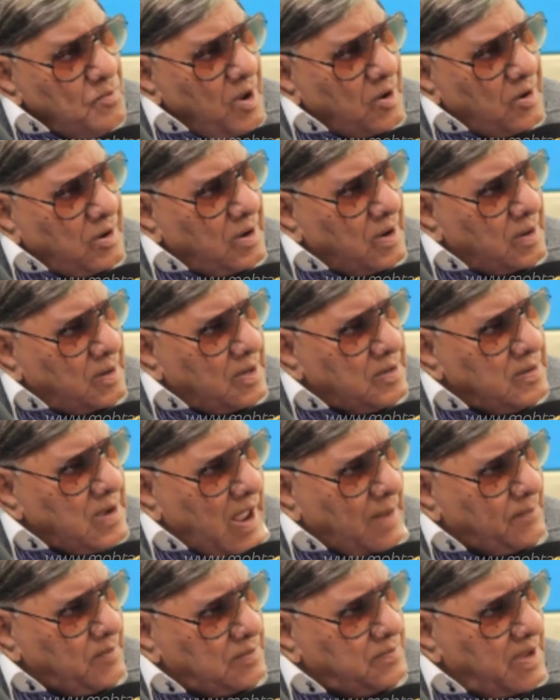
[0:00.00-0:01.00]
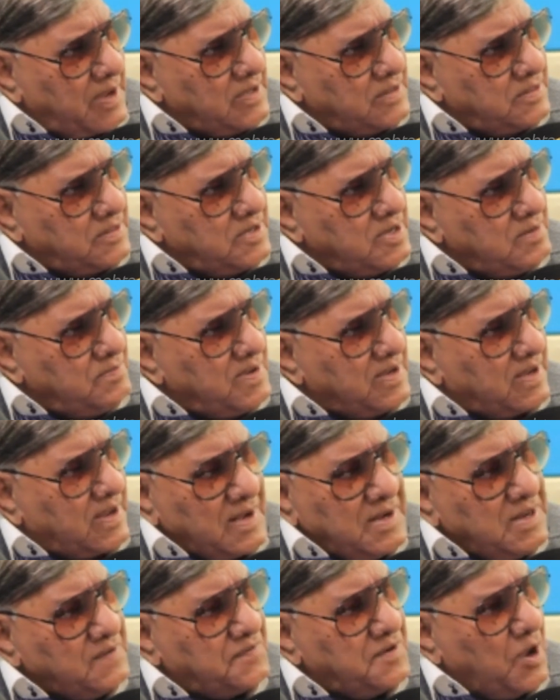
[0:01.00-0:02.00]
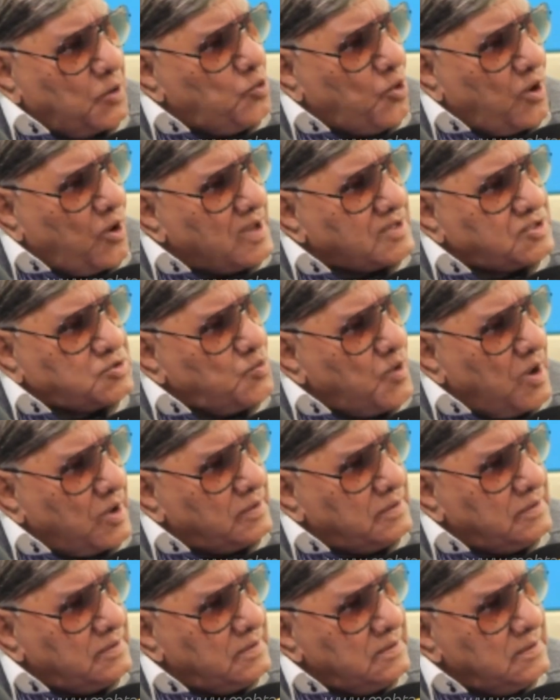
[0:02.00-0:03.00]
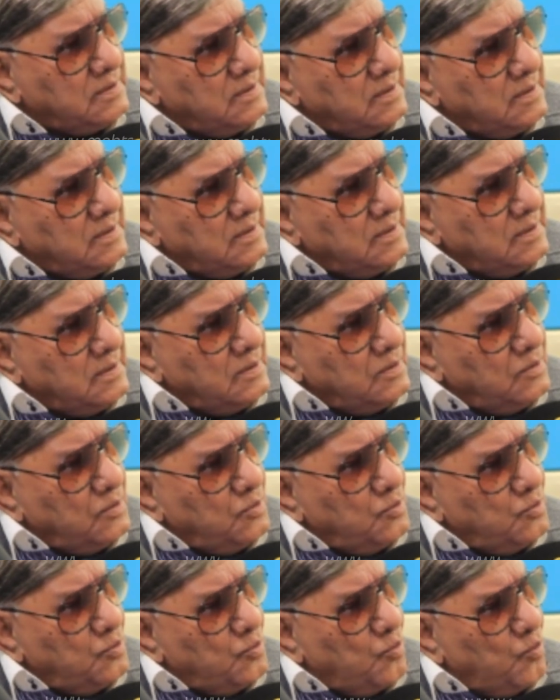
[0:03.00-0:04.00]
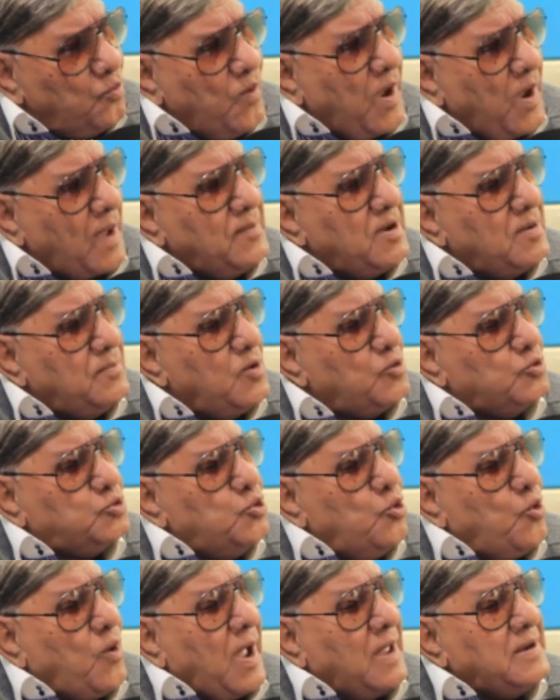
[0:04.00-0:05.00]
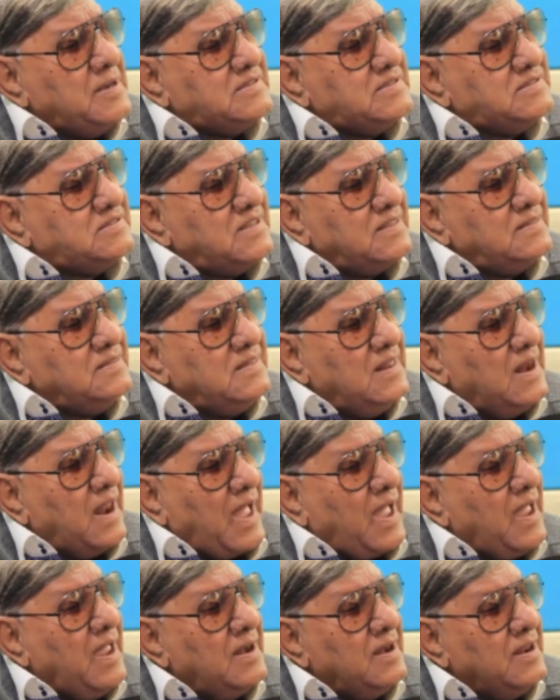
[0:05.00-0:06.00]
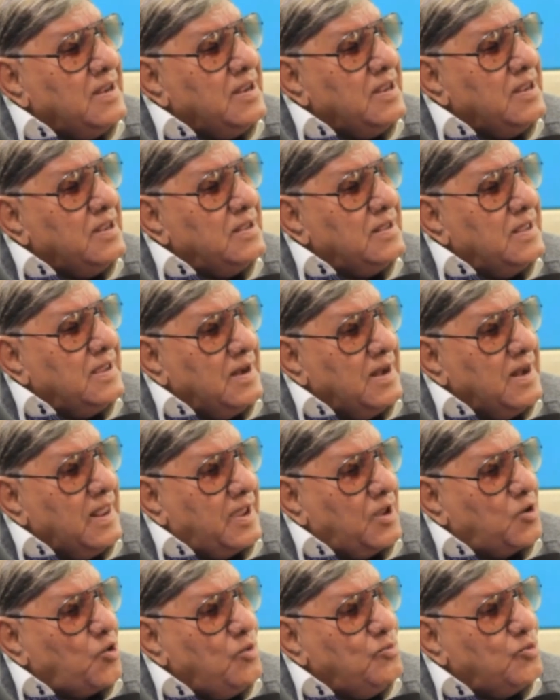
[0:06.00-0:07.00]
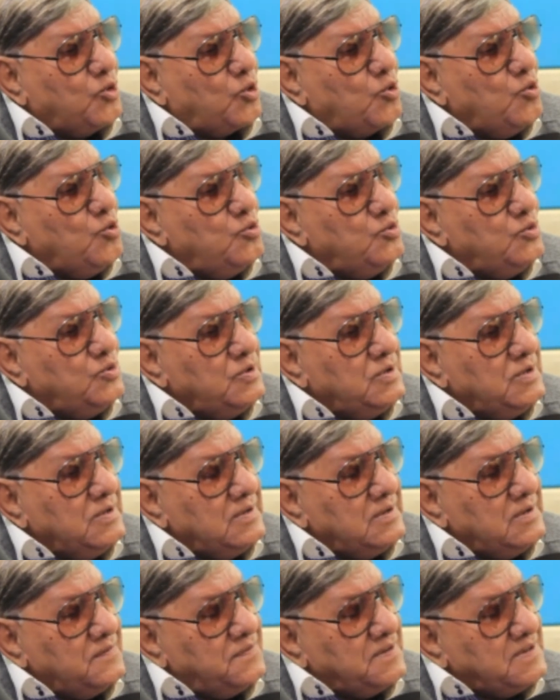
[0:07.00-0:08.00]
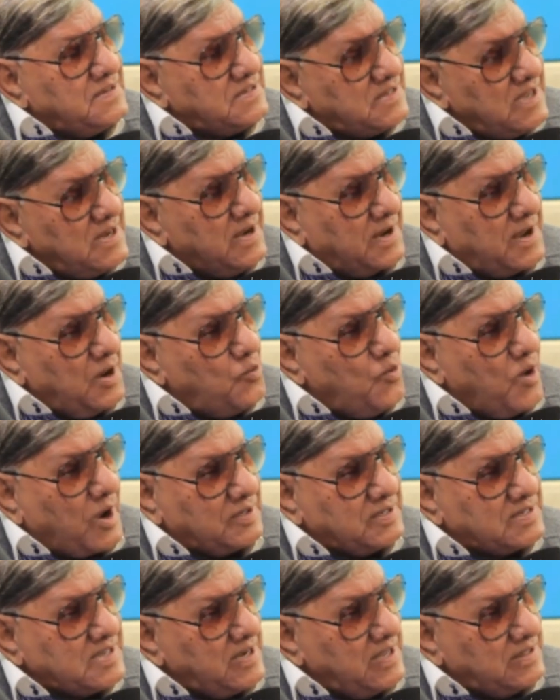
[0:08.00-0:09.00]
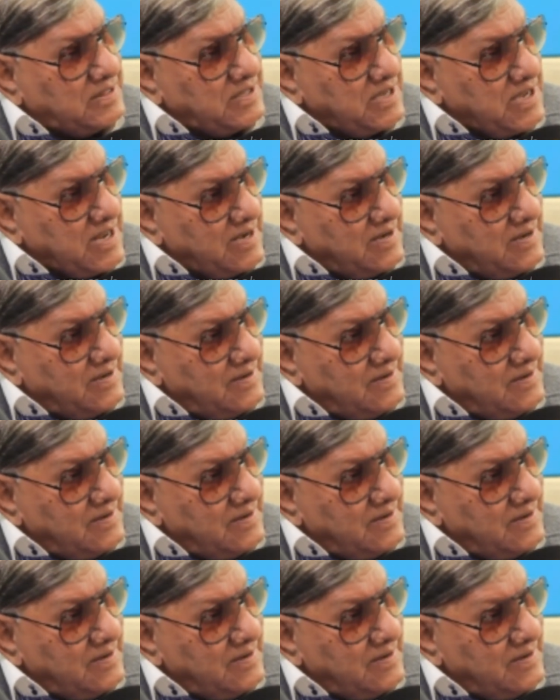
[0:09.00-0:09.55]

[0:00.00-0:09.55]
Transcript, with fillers: مرة كان أحمد بهاء الدين بيكلفني أروح أسوان واعمل موضوع عن السد العالي اللي كان عمره في ذلك الوقت سنتين